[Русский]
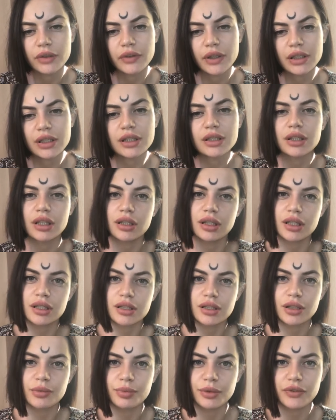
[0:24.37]
Привет из
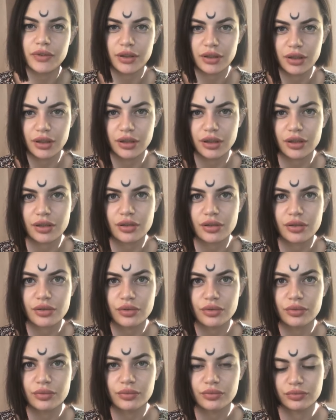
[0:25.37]
Донецка. Привет
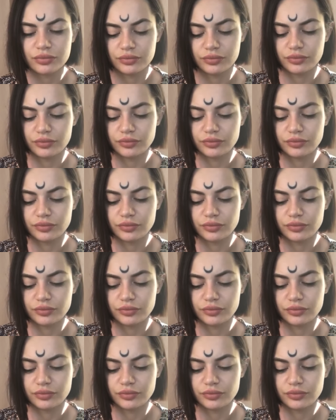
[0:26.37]
Донецку.